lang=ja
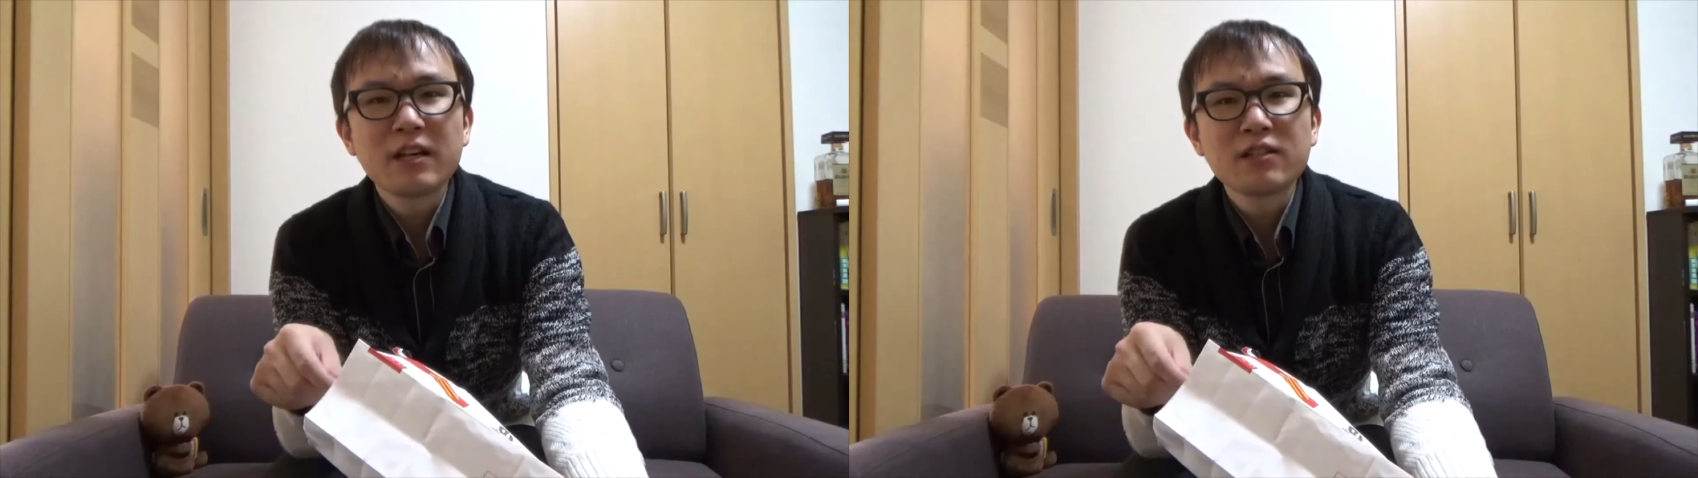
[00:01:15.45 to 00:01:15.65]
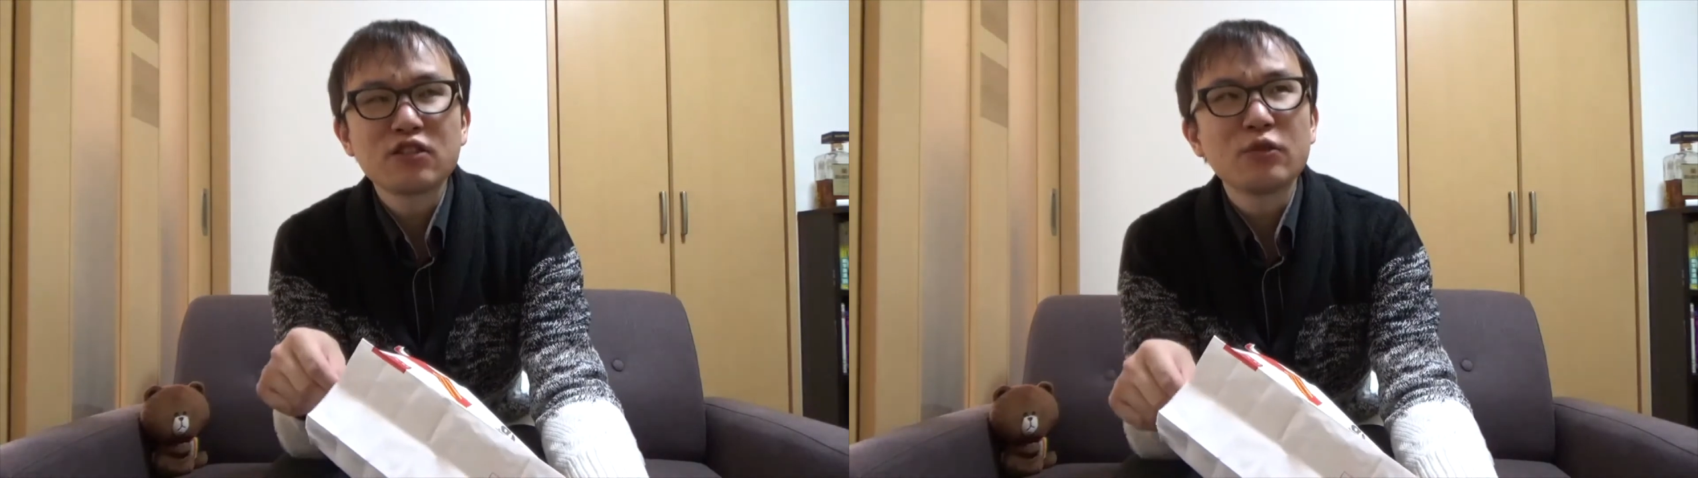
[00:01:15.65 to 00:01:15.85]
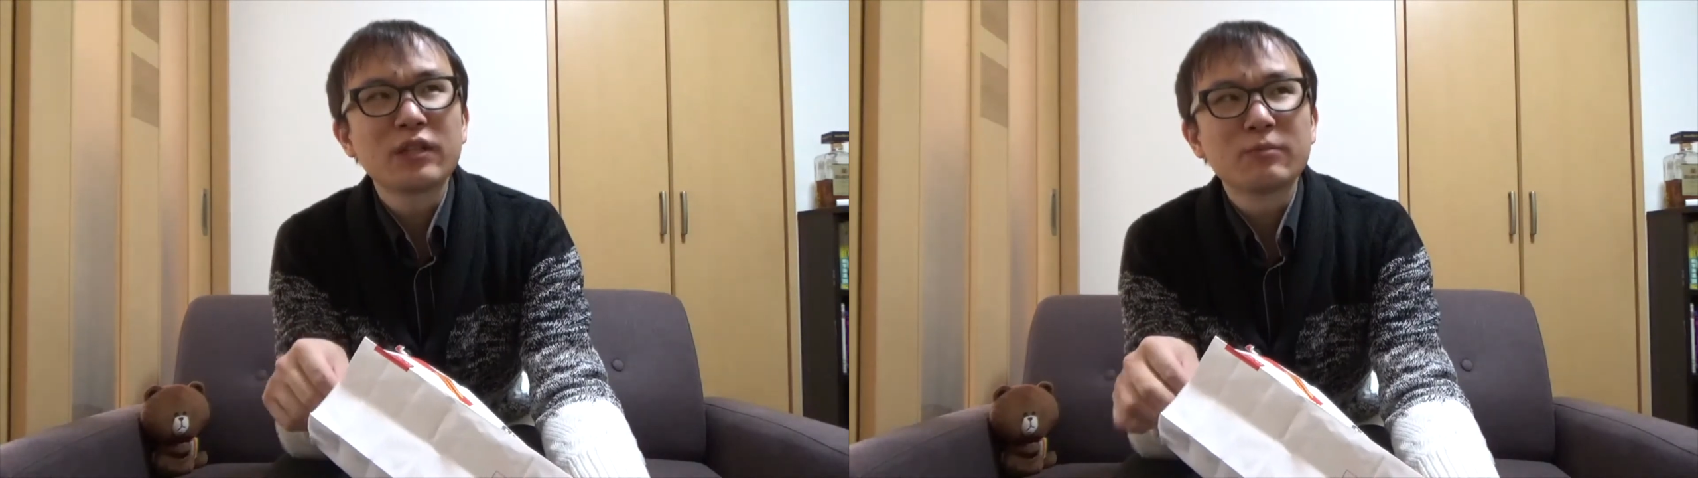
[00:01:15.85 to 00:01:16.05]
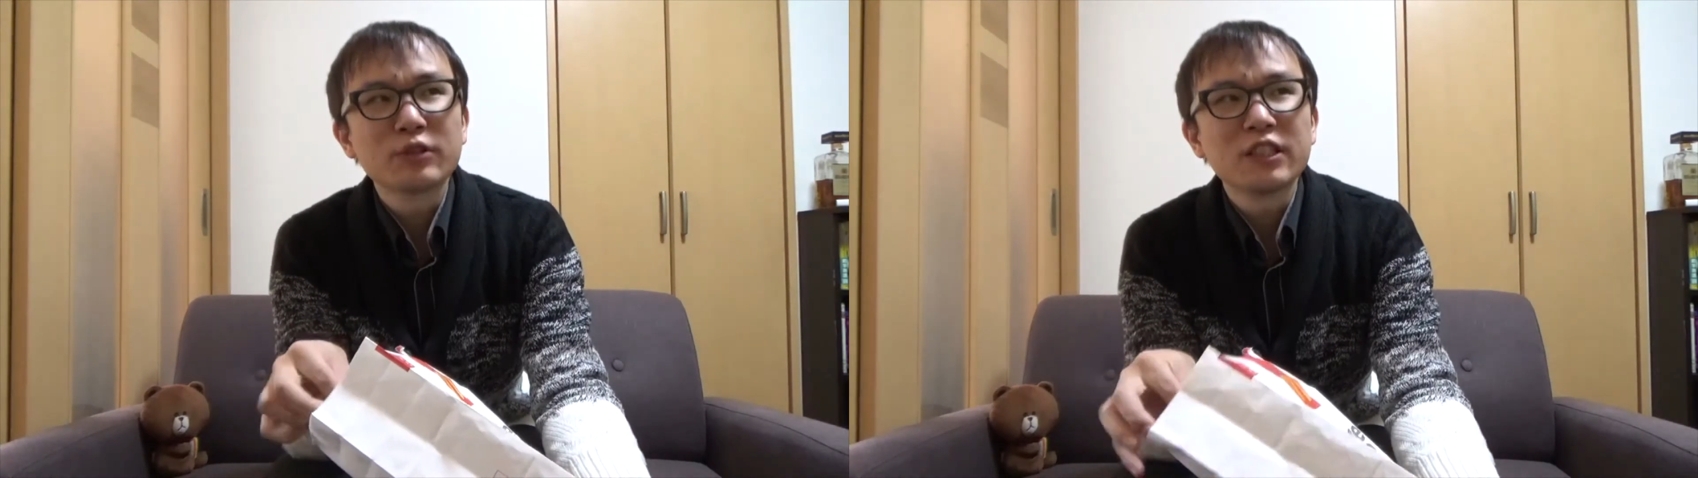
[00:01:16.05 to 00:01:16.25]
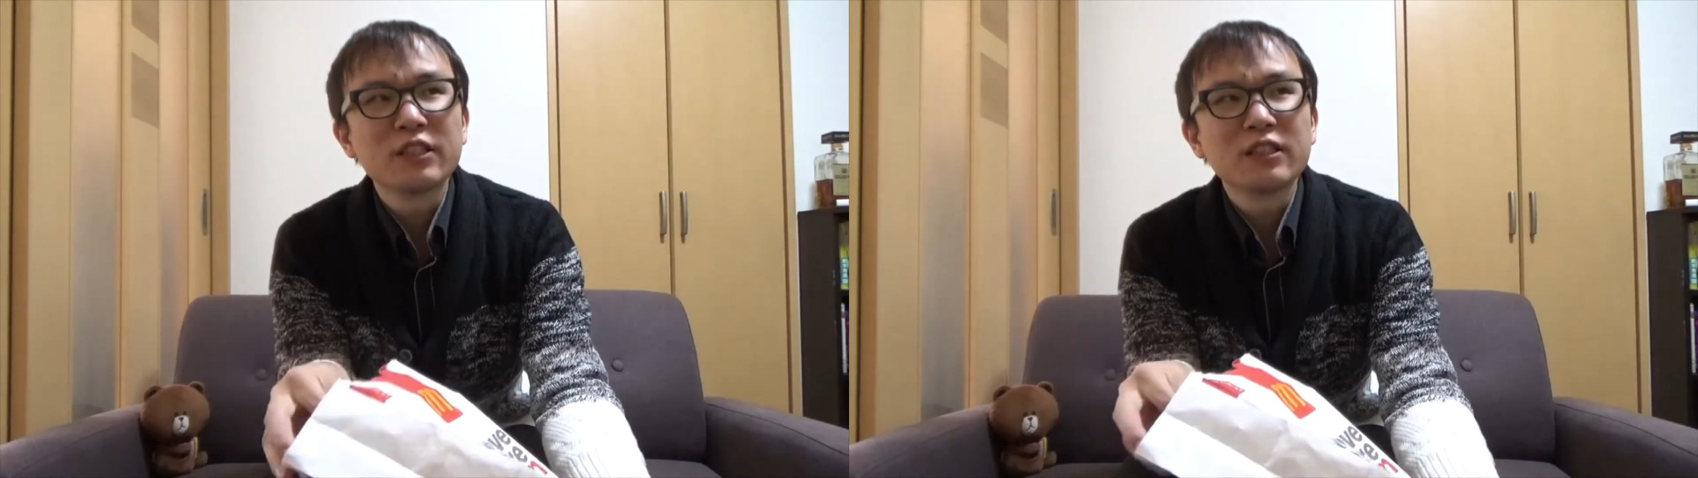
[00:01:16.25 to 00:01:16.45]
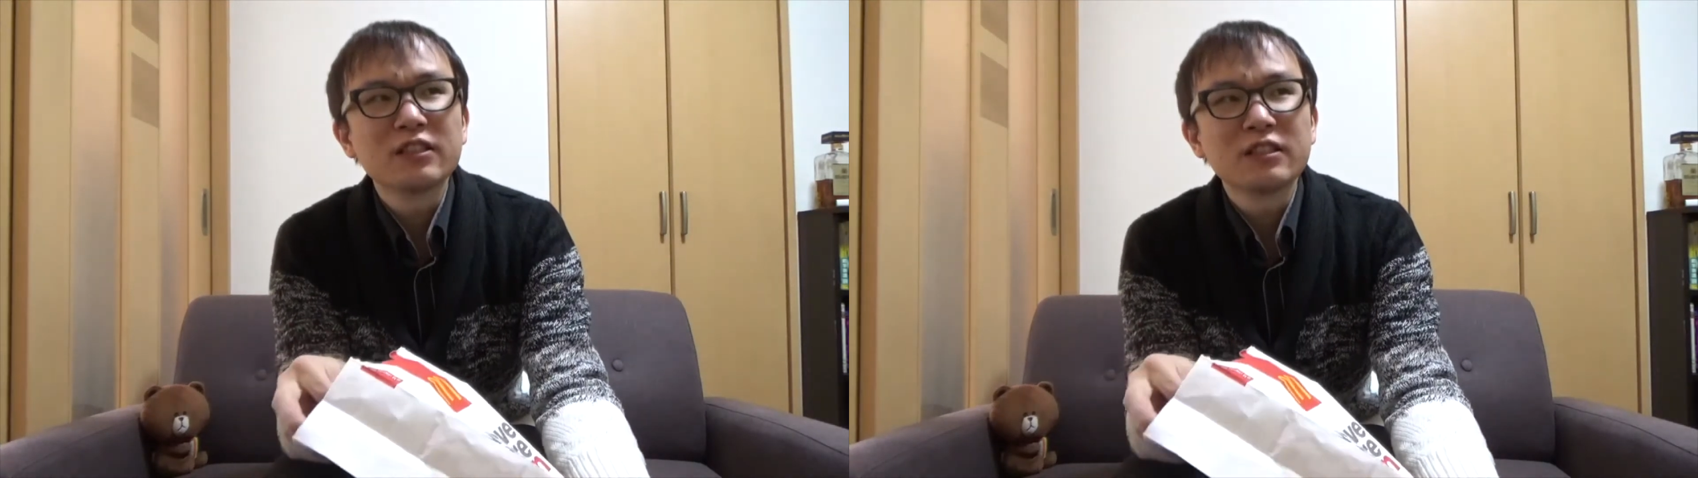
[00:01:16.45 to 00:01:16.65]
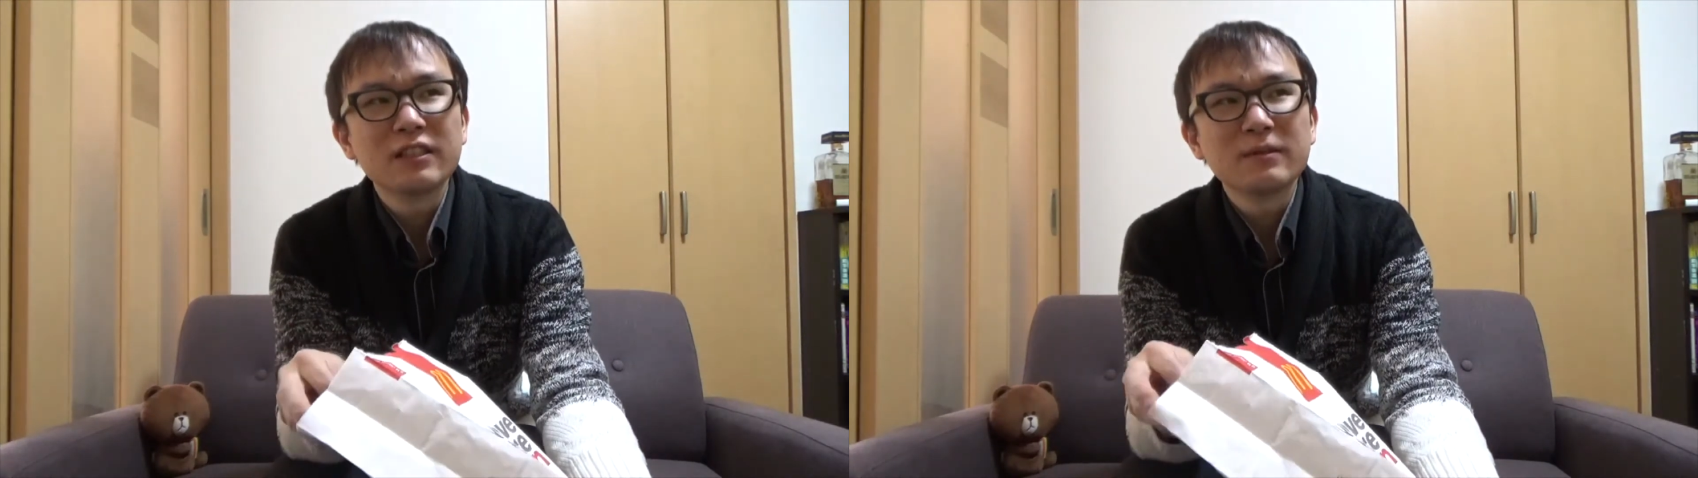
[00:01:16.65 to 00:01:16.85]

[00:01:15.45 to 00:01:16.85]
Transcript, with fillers: 強いかもしれないですね